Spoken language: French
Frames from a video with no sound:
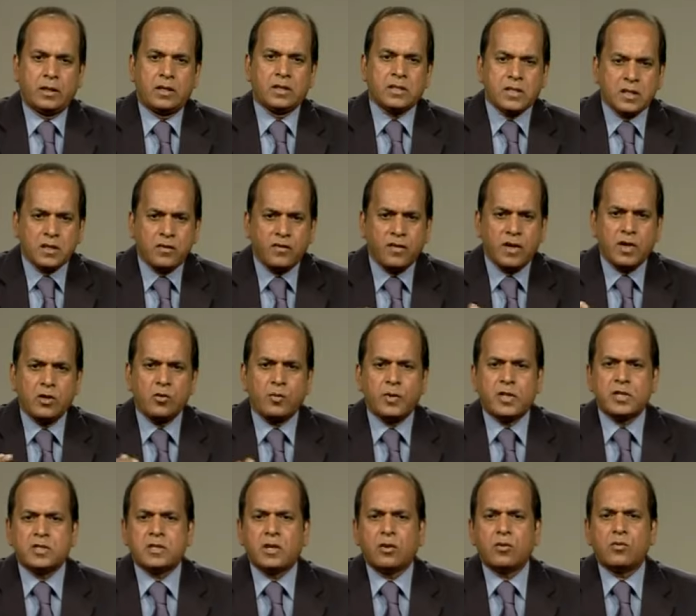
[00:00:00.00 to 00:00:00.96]
Et ce qui fait, nous
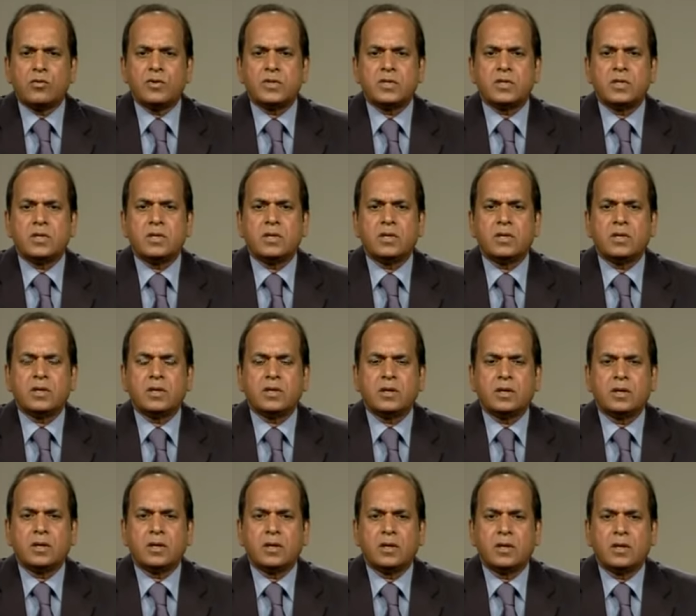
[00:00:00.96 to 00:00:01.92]
peut dire aussi,
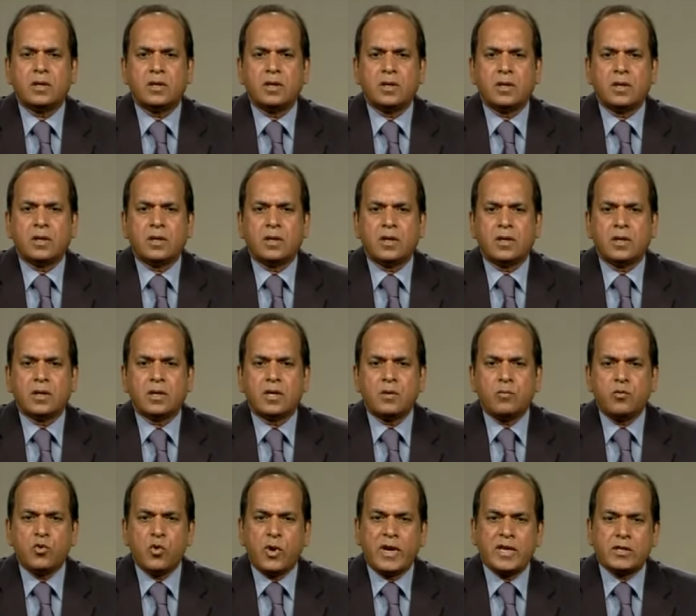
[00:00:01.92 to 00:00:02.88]

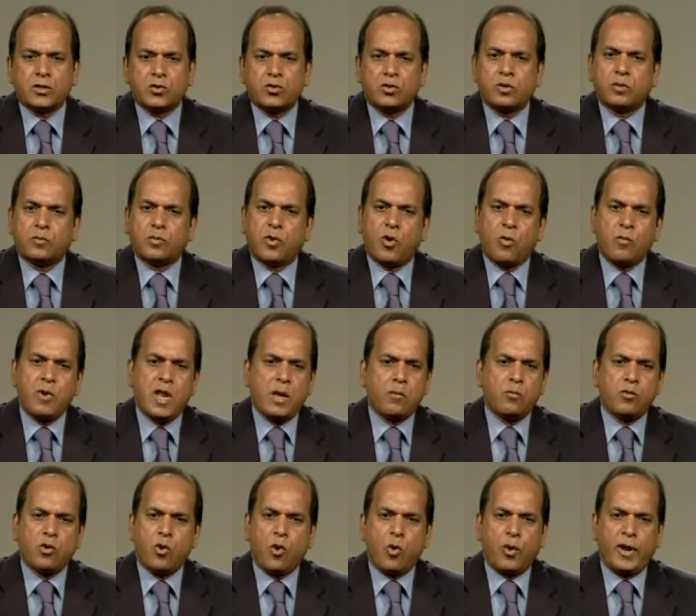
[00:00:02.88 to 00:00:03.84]
qui pour résoudre le
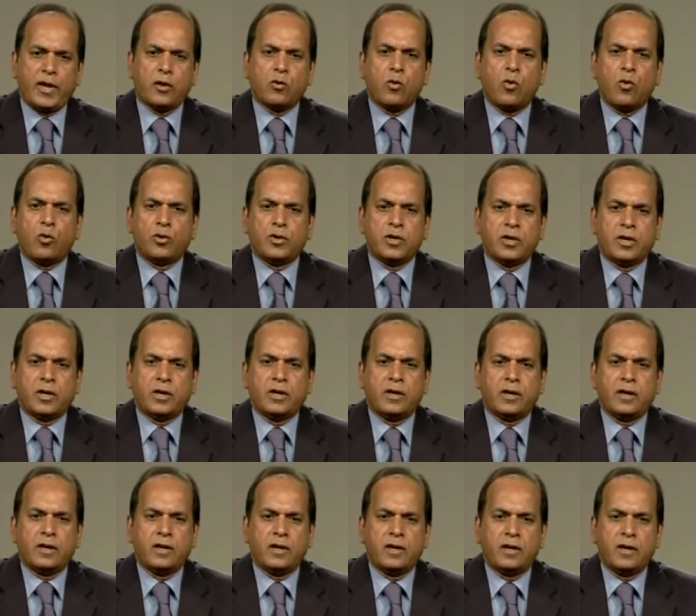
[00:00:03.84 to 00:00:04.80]
problème law and order,
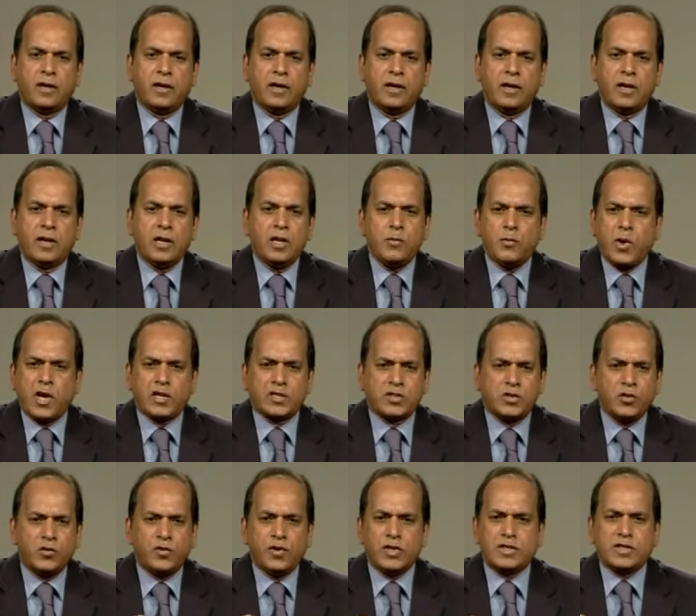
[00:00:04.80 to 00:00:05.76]
il n'est pas
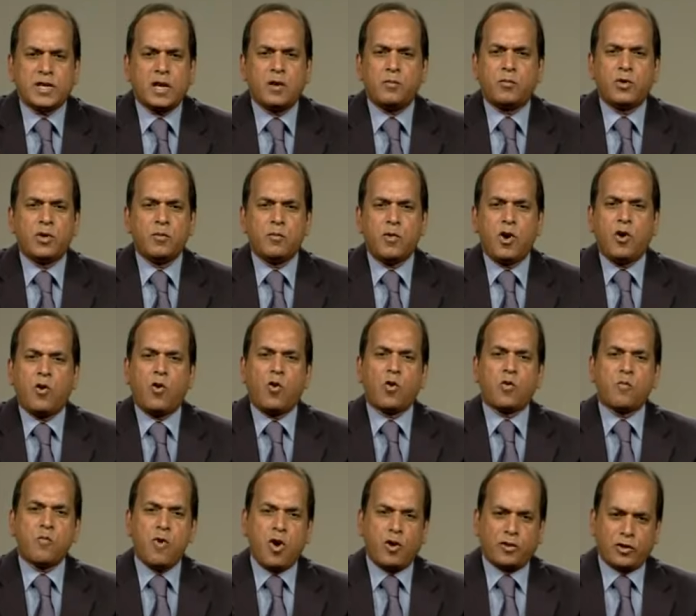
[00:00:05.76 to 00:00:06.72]
suffit simplement
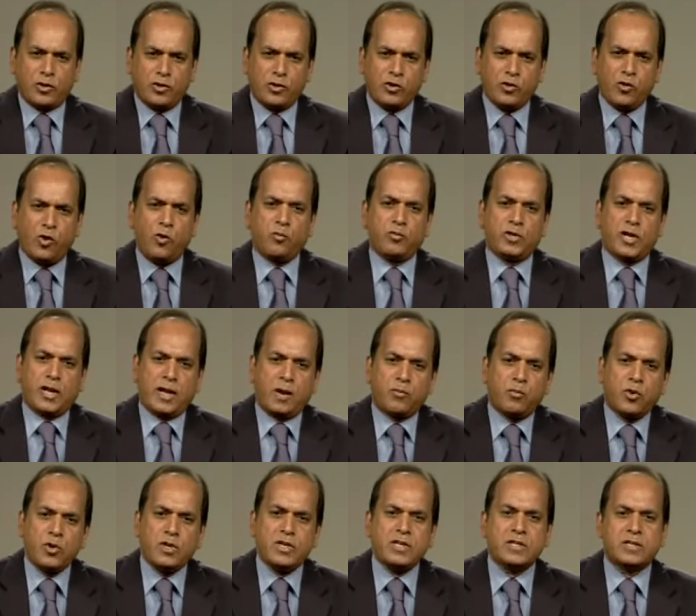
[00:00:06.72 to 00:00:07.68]
augmente le nombre de la
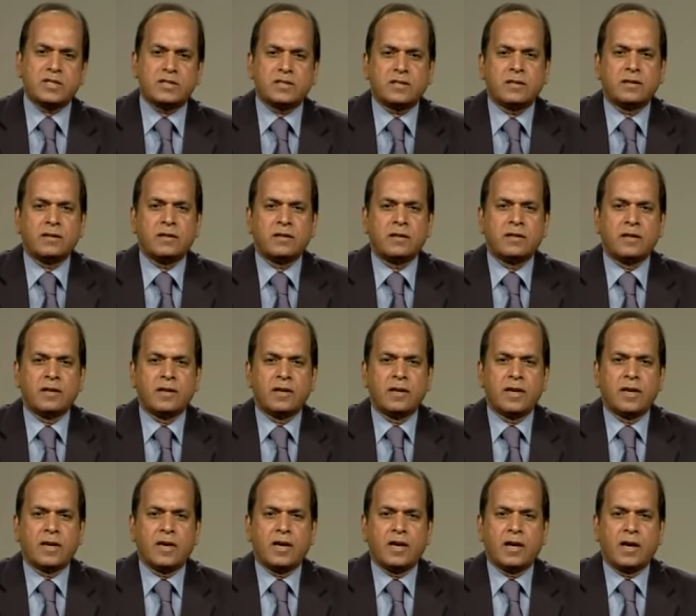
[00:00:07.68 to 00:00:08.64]
police.
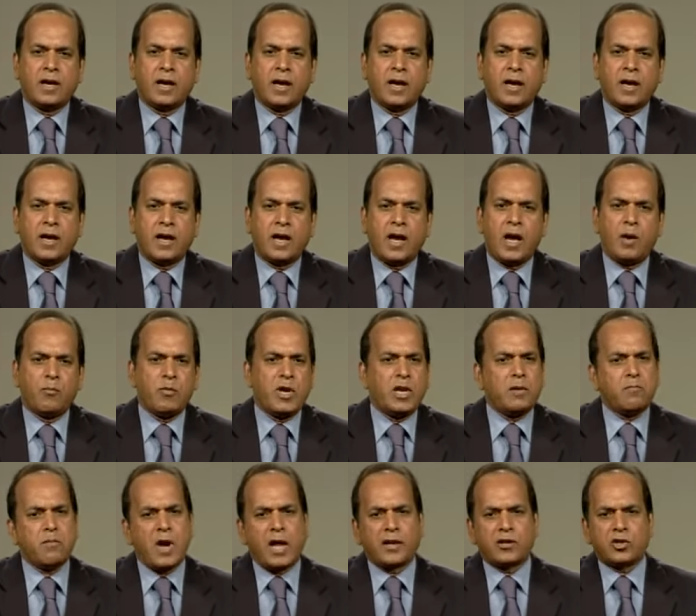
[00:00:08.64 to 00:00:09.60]

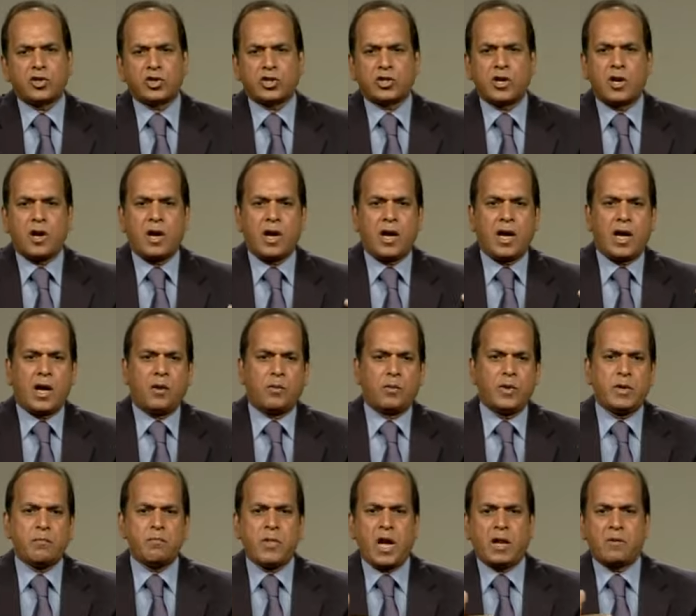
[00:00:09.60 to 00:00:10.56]
Amène ban char,
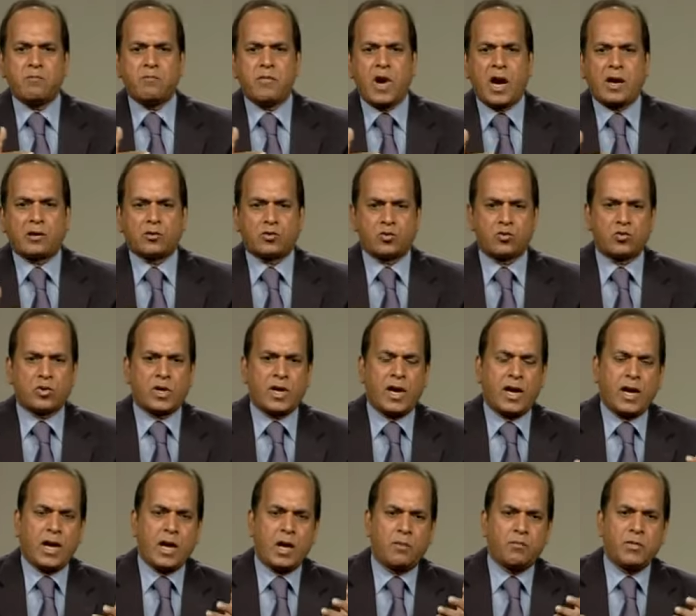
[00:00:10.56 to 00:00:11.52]
amène ban
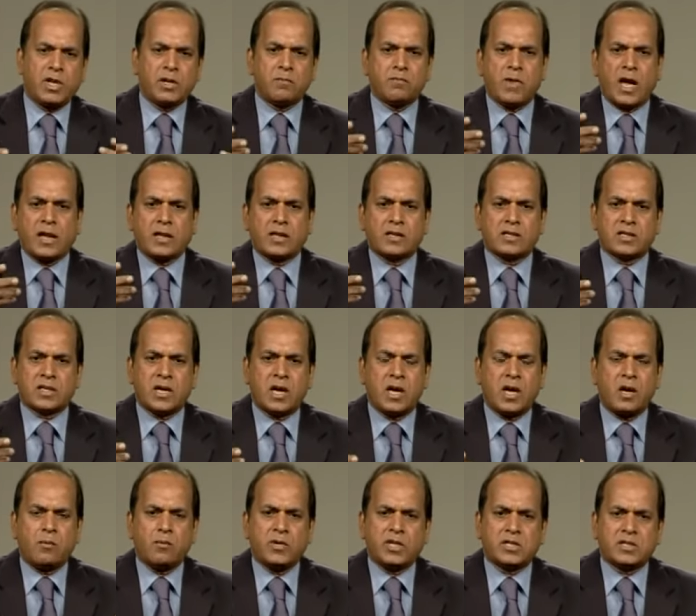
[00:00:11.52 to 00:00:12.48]
bazooka, amène ban
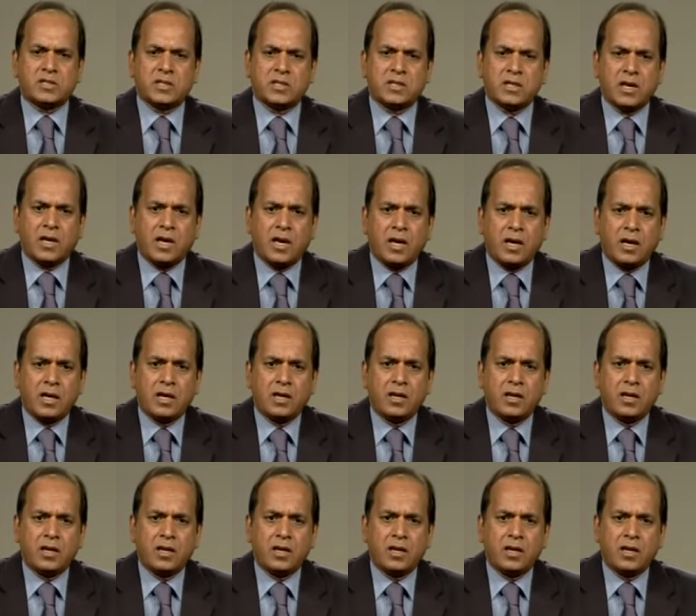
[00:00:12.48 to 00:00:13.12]
armes, etc.